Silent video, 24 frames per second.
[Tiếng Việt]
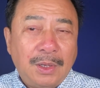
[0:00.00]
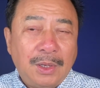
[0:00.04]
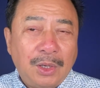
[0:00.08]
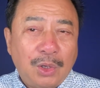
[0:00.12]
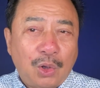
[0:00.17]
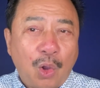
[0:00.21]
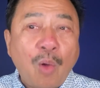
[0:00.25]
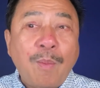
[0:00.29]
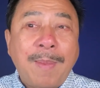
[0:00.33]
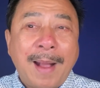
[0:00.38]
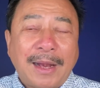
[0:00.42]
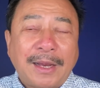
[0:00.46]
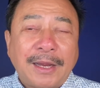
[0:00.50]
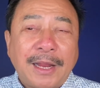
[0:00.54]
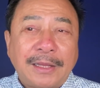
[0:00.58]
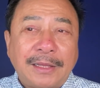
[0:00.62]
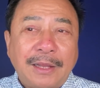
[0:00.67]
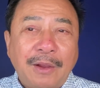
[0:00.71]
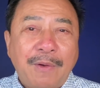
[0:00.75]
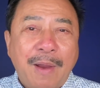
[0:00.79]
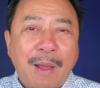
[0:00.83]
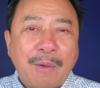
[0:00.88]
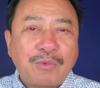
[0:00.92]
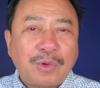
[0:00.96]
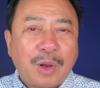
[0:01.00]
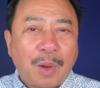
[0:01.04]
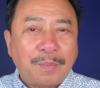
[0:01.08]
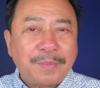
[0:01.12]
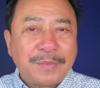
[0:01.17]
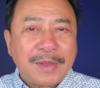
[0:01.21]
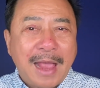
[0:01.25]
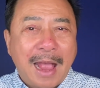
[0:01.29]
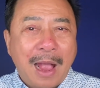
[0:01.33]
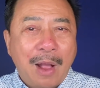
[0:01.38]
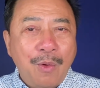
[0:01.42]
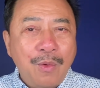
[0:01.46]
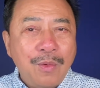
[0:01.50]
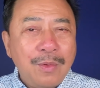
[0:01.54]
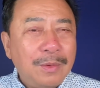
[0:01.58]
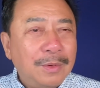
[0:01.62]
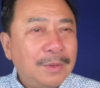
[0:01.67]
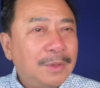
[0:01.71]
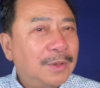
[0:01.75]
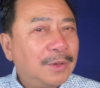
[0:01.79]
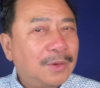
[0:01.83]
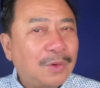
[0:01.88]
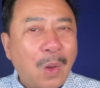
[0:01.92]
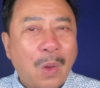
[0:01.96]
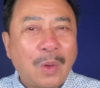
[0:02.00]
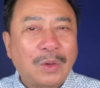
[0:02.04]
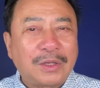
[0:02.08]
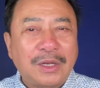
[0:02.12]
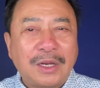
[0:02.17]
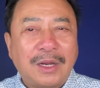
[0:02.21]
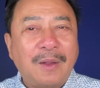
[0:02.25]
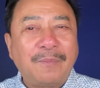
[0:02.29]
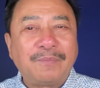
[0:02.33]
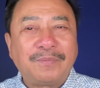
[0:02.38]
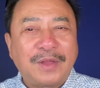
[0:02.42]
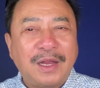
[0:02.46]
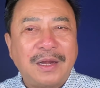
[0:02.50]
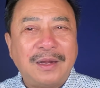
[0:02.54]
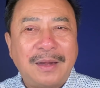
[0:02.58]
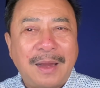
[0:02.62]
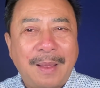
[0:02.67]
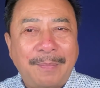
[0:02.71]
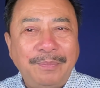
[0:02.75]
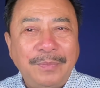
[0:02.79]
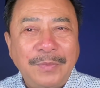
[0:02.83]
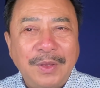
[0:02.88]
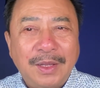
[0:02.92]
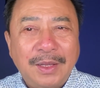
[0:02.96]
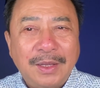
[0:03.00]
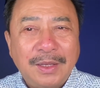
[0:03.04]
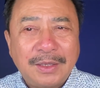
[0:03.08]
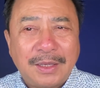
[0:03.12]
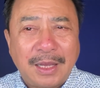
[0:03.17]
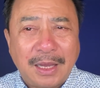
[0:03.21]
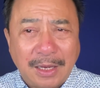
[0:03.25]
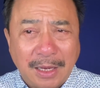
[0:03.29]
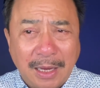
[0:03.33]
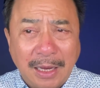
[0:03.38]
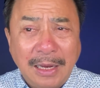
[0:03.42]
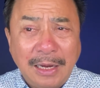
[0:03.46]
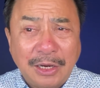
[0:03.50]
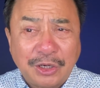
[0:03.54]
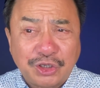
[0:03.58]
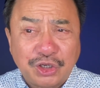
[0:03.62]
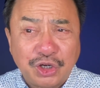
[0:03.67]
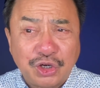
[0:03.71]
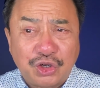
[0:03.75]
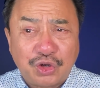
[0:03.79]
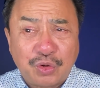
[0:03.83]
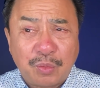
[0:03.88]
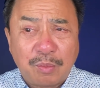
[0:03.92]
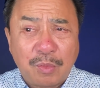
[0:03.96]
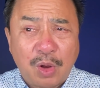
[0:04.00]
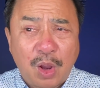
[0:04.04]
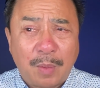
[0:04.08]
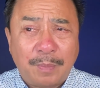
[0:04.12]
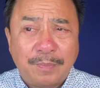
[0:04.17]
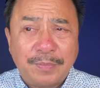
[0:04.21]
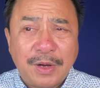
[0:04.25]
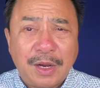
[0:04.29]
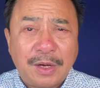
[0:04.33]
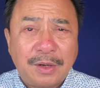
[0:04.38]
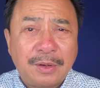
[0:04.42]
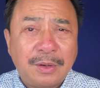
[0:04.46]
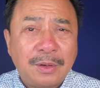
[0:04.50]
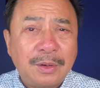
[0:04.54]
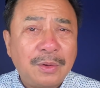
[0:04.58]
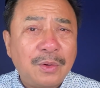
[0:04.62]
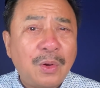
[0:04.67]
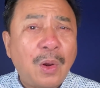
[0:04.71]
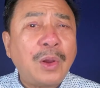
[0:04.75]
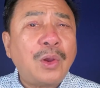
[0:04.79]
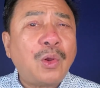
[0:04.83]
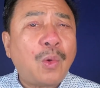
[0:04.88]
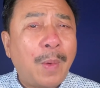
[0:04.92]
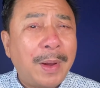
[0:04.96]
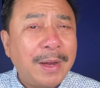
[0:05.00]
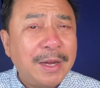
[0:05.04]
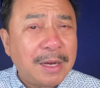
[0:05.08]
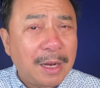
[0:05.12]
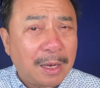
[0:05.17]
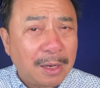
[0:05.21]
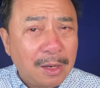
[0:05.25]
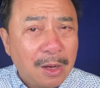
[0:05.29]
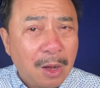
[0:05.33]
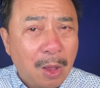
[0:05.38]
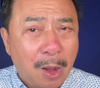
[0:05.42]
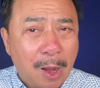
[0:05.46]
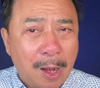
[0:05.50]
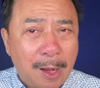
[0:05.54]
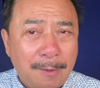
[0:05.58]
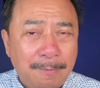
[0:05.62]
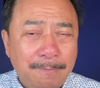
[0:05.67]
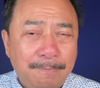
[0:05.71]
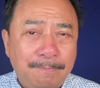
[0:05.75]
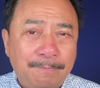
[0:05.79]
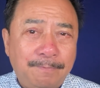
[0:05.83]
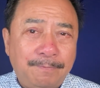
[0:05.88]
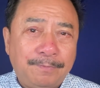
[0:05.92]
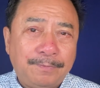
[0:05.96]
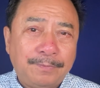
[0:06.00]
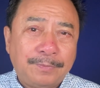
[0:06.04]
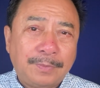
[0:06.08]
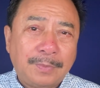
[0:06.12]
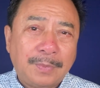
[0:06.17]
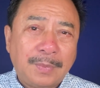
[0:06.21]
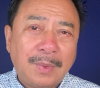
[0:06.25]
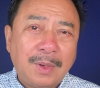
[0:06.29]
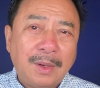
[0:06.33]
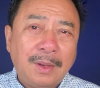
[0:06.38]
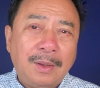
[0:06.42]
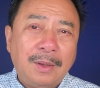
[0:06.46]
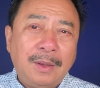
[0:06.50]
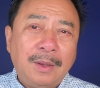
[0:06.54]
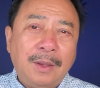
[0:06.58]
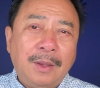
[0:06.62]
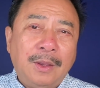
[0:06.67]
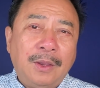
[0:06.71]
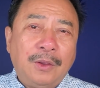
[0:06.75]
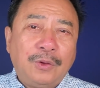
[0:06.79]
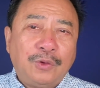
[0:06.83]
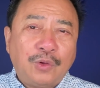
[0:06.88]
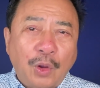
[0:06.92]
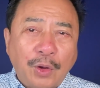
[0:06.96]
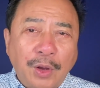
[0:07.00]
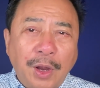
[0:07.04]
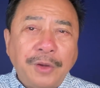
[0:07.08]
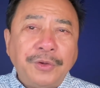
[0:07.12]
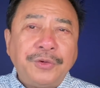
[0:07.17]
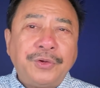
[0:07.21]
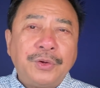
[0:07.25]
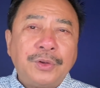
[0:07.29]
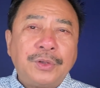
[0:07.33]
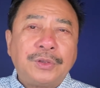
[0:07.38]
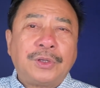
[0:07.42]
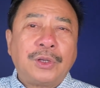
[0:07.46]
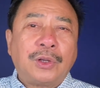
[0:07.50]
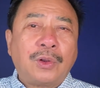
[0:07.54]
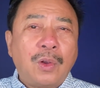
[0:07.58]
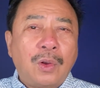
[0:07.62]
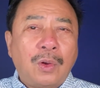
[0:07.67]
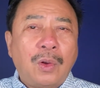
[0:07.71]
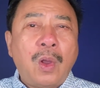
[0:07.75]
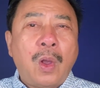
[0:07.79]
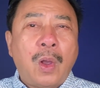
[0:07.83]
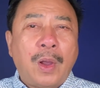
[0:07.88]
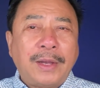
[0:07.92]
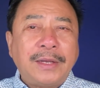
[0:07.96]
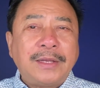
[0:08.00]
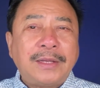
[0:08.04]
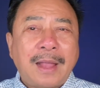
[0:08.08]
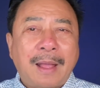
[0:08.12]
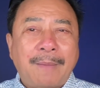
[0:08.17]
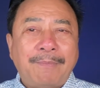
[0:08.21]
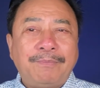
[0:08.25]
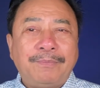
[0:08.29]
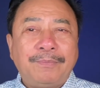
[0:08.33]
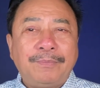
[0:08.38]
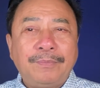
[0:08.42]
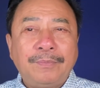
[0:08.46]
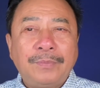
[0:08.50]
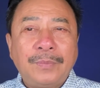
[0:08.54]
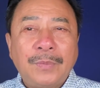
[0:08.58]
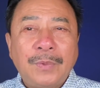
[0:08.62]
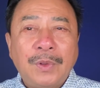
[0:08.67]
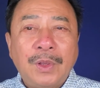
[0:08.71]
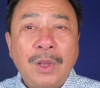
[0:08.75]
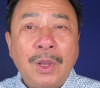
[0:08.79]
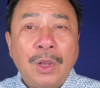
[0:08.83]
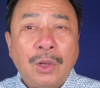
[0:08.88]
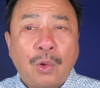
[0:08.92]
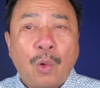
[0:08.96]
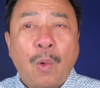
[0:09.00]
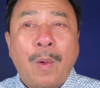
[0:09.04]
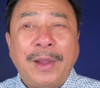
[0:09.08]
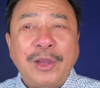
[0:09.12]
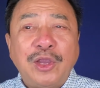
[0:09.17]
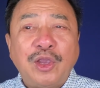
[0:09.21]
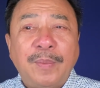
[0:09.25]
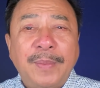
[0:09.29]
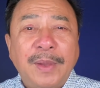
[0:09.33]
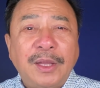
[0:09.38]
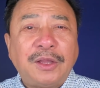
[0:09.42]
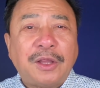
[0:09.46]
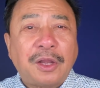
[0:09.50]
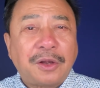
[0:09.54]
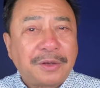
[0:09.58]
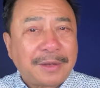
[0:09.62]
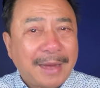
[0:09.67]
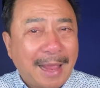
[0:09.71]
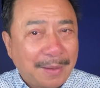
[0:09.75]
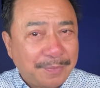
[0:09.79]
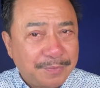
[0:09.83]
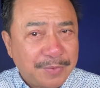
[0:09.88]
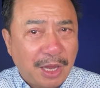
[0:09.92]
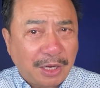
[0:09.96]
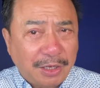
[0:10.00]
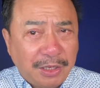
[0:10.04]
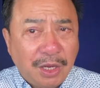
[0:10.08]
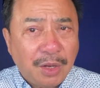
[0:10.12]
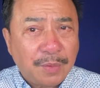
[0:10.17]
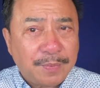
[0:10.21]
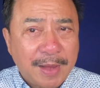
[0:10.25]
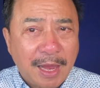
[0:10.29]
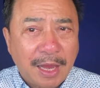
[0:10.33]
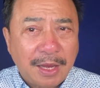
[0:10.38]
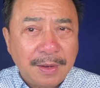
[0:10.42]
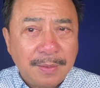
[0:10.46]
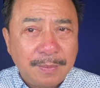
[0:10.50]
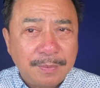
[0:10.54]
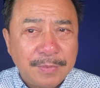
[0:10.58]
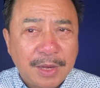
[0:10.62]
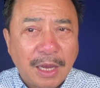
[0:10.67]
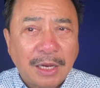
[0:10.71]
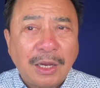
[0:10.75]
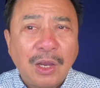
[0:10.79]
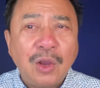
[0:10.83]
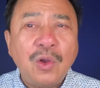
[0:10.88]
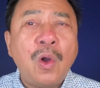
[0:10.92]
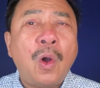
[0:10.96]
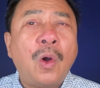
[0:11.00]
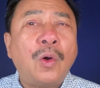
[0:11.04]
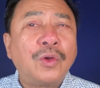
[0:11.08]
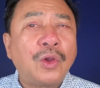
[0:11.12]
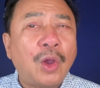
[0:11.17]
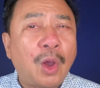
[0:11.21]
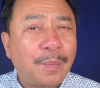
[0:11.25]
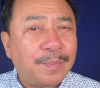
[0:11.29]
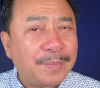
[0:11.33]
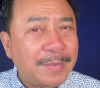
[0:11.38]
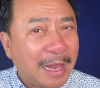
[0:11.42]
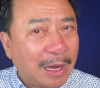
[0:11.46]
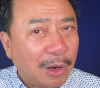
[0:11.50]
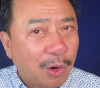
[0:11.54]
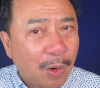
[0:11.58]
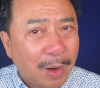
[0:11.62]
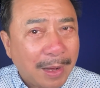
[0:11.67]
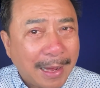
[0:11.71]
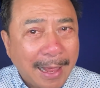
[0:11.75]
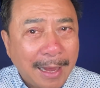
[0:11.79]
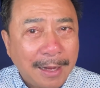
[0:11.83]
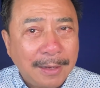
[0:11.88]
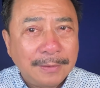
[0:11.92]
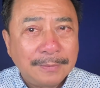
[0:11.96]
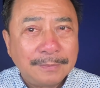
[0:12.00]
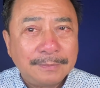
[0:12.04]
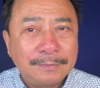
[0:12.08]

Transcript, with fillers: Cô bạn này theo đạo Công giáo, con thì không tin lắm, chỉ nghĩ là sự trùng hợp nên nói cô ấy đừng lo. Cho đến trưa thì con có hỏi thăm, cô ấy cho biết tình trạng vẫn như vậy, vẫn cứ hồi hộp và lo lắng.